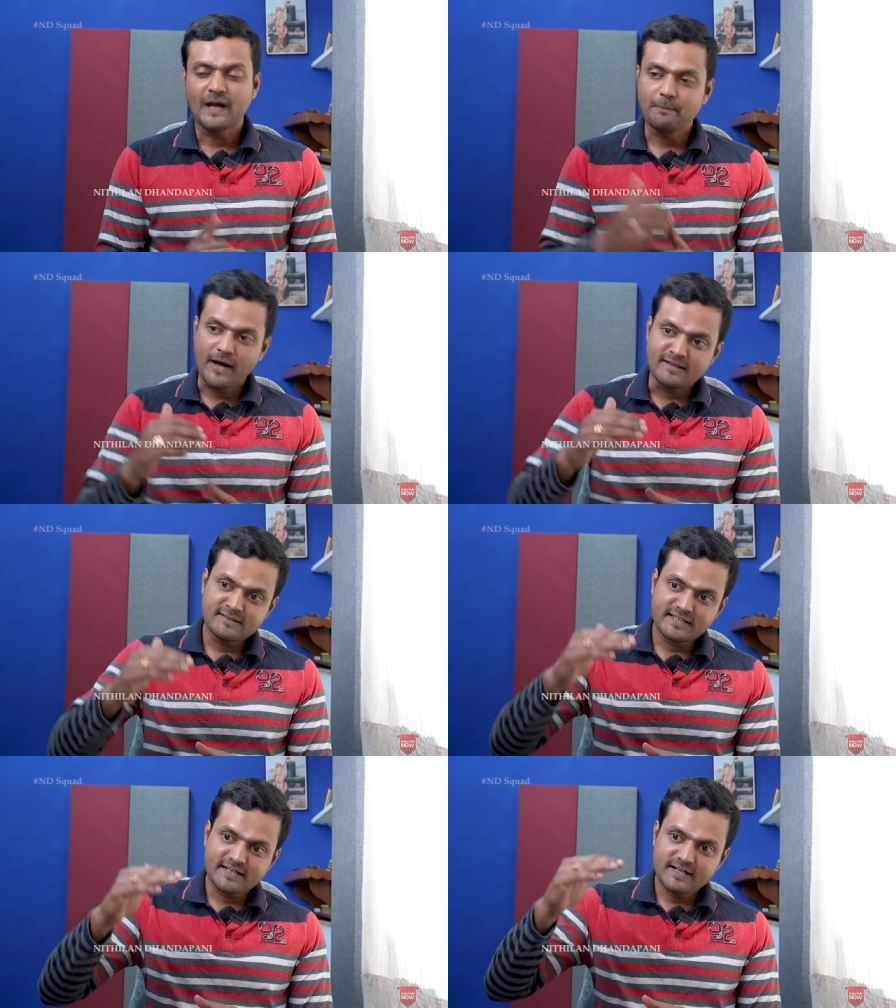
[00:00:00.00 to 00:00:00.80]
அப்போ
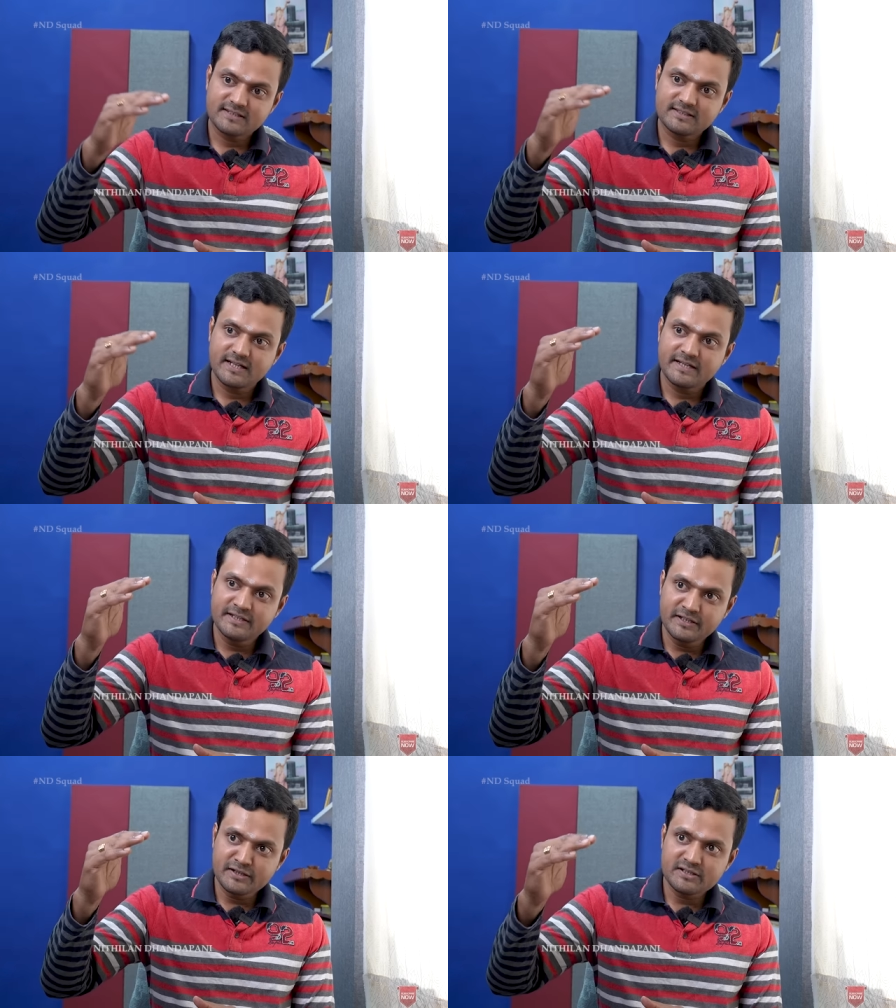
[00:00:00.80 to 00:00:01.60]
அந்த இடத்துல
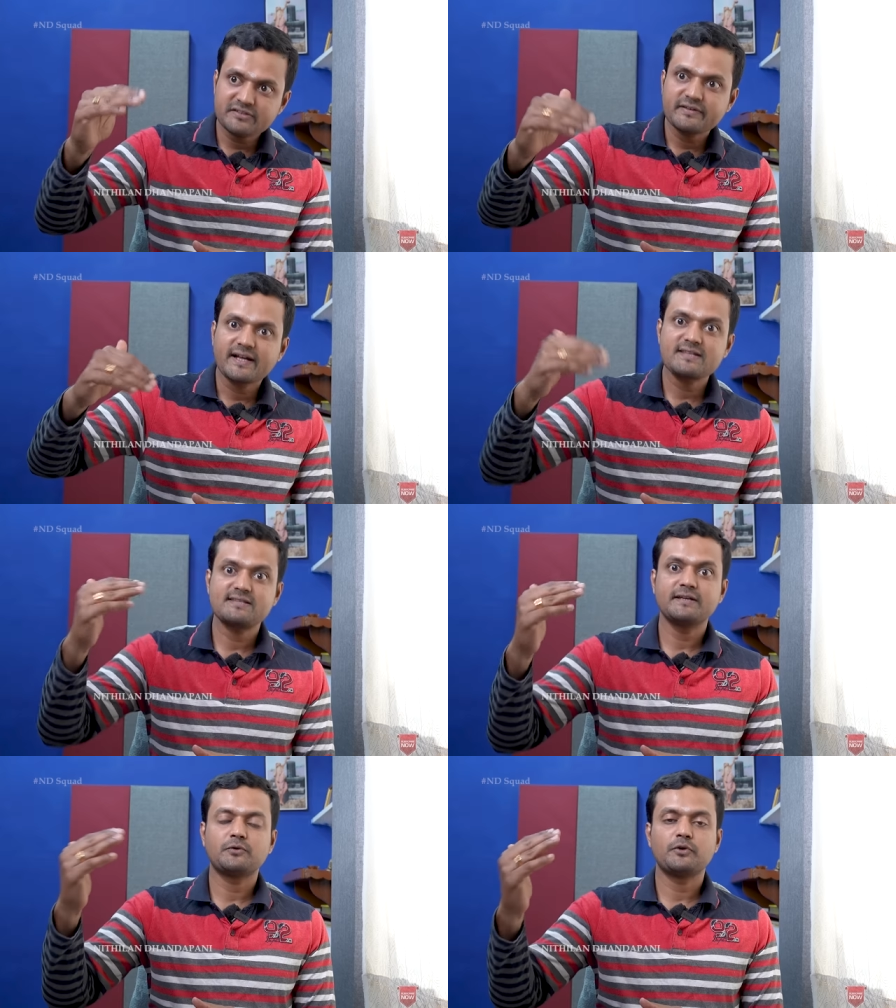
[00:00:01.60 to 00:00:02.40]
இருந்து வேலை
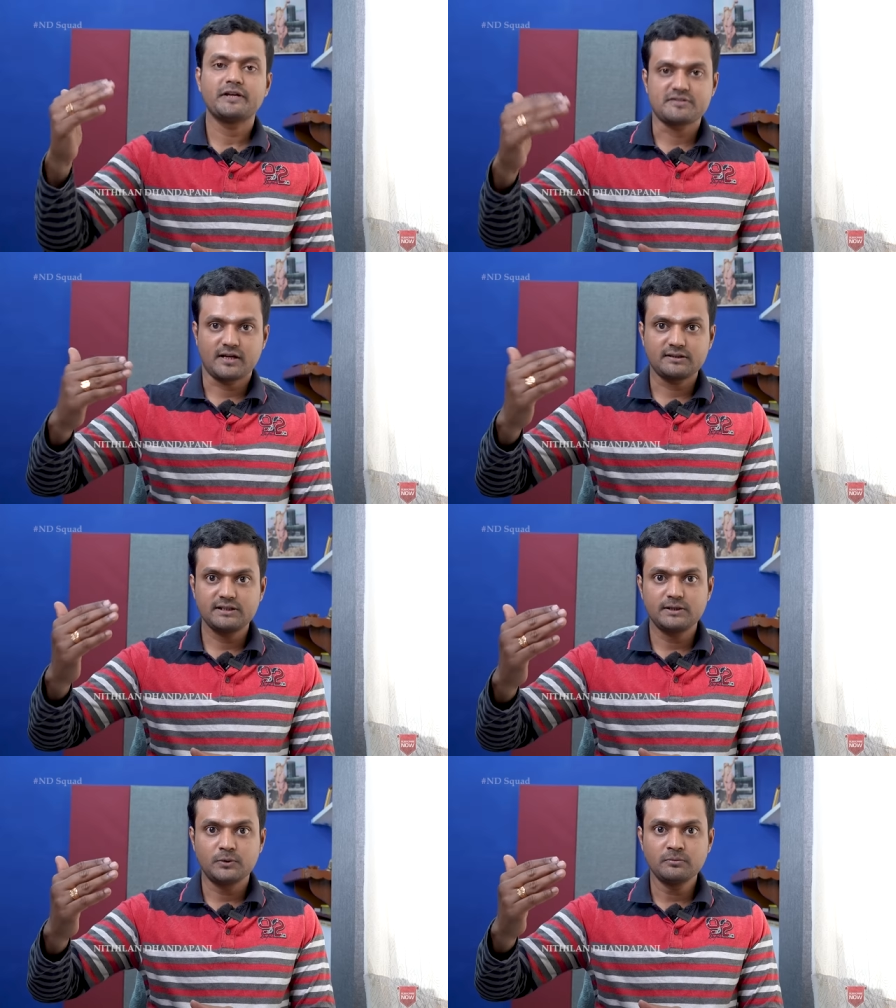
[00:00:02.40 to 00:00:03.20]
செய்யக்கூடிய
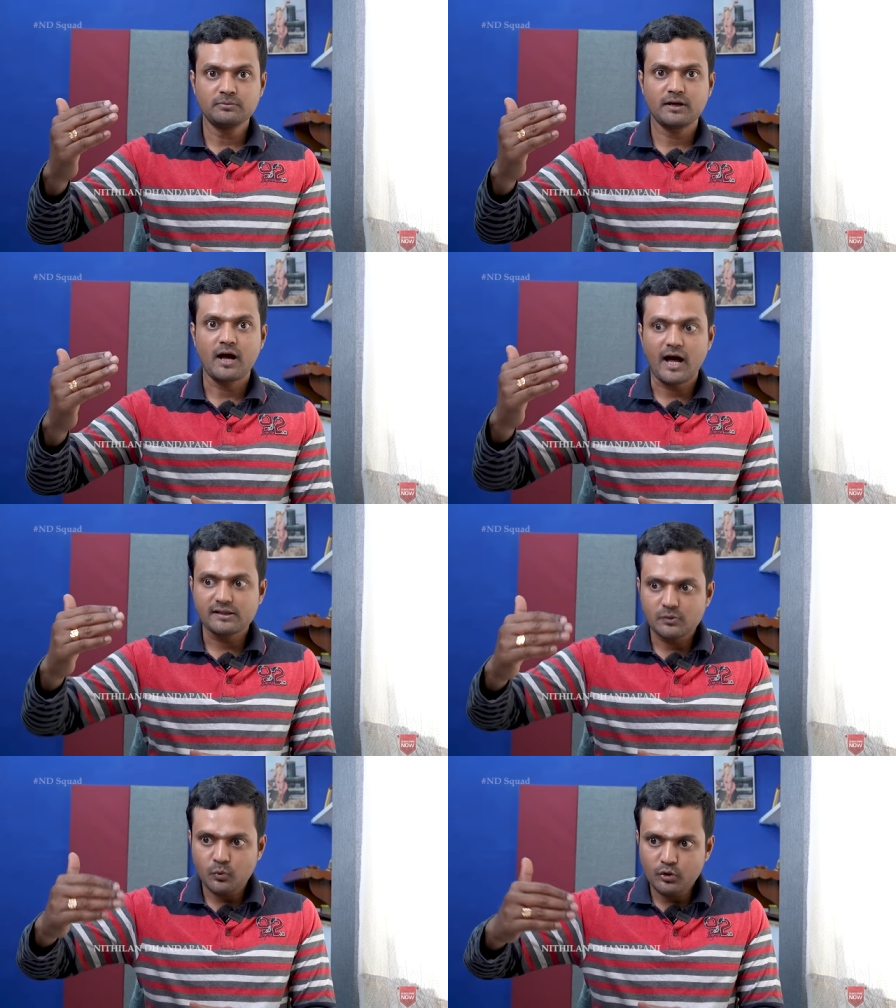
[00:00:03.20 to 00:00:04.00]
சக்திகளும்
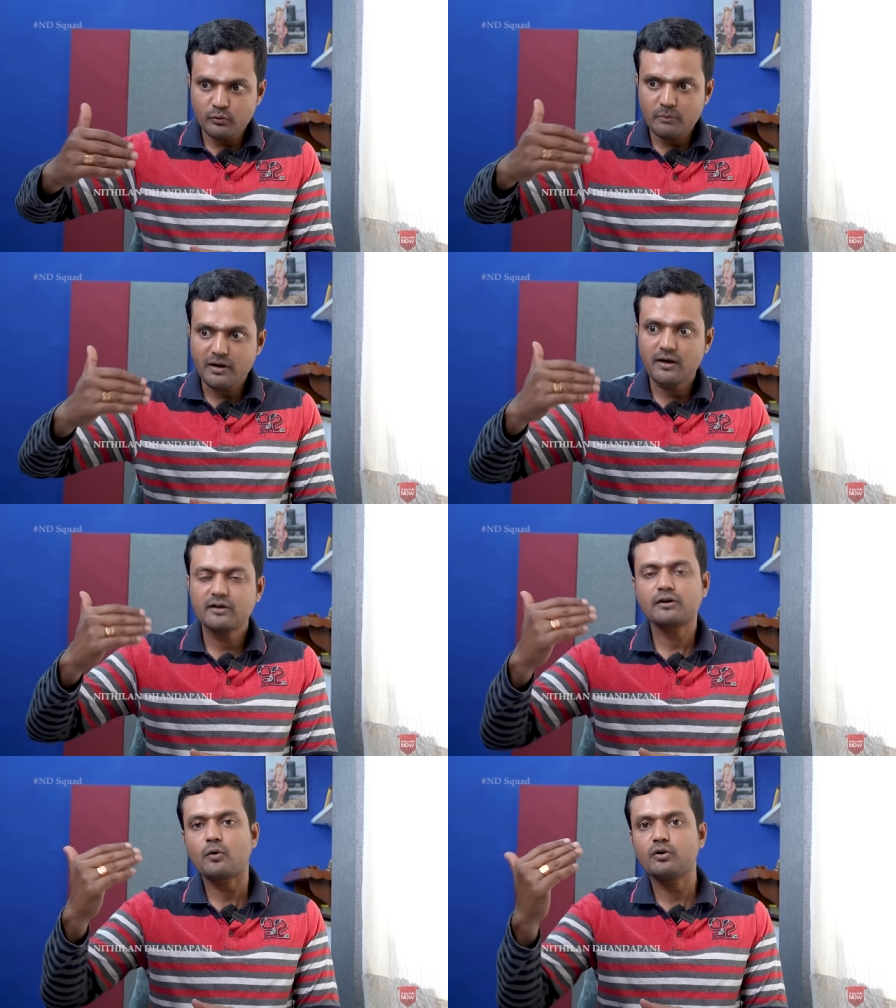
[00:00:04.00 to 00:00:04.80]
அதை
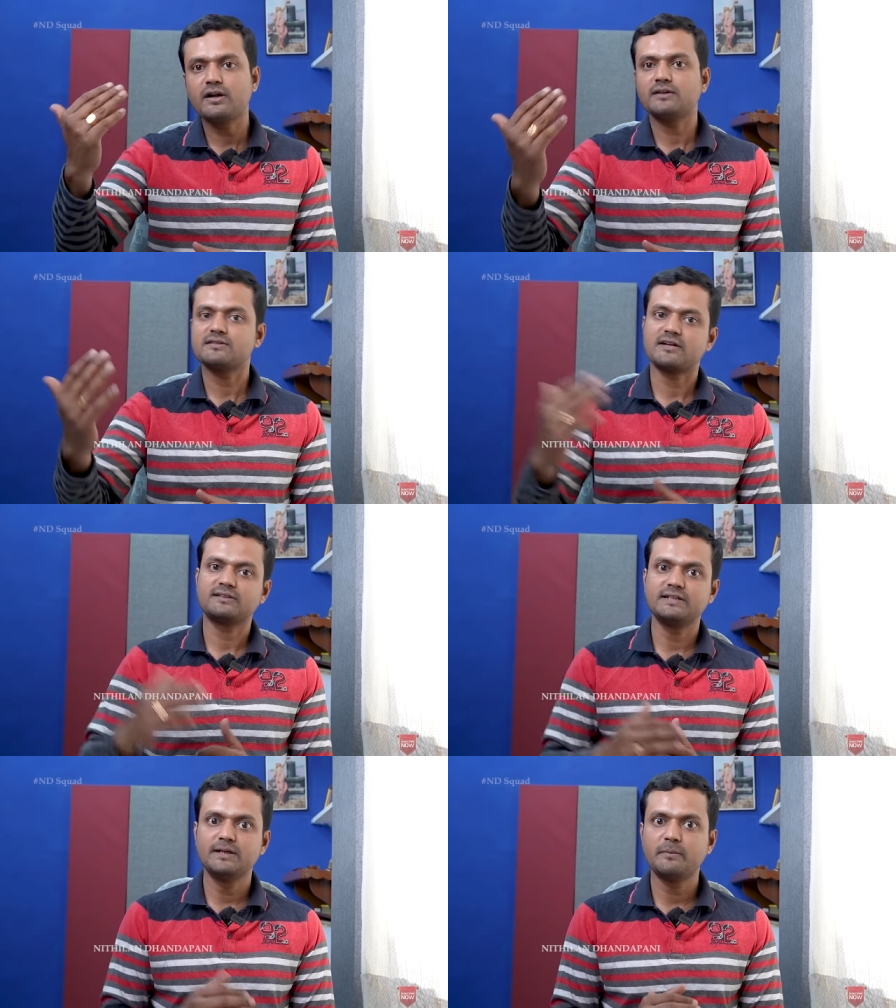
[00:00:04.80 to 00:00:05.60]
உருவமாக கொண்ட அந்த
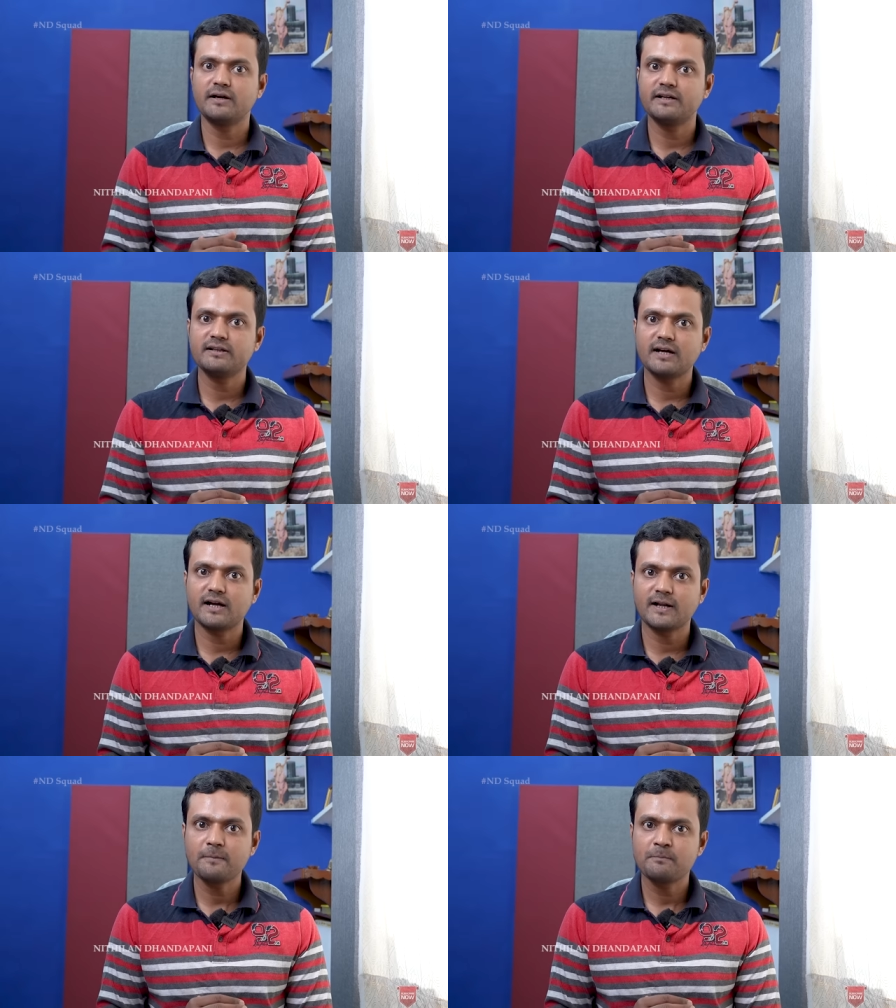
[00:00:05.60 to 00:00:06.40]
சக்திகளும் அங்கே
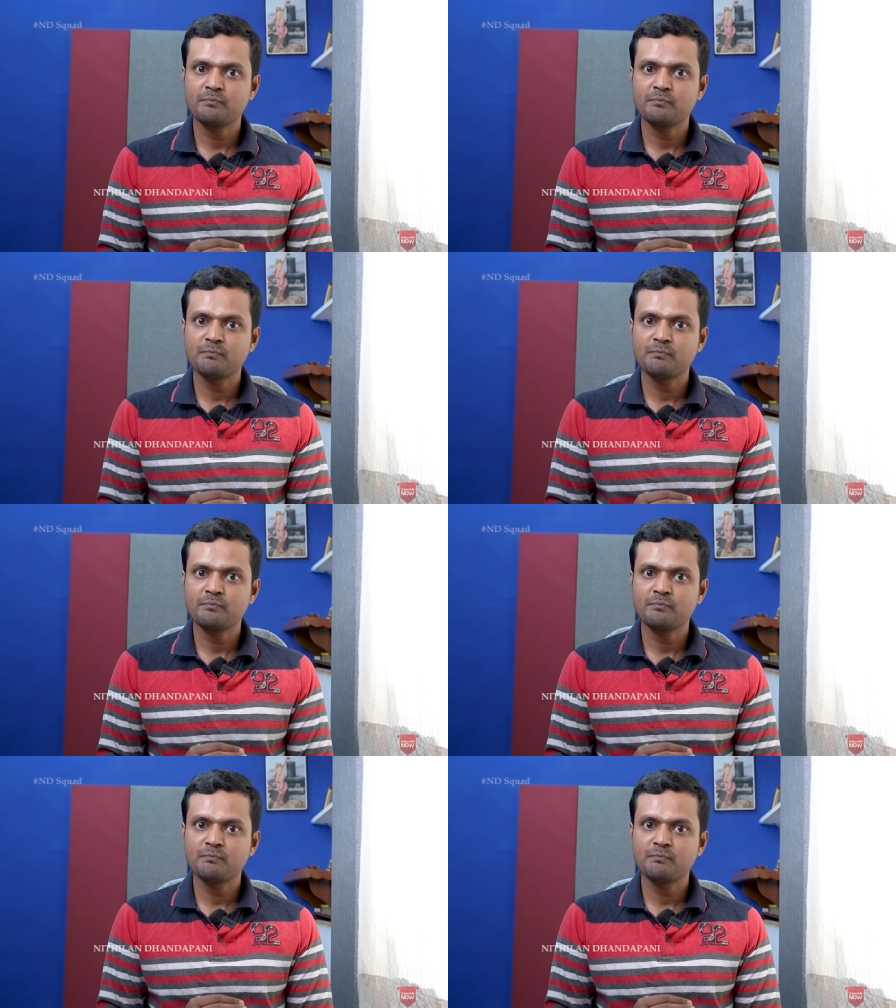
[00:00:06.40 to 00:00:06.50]
இருந்தாங்கன்னா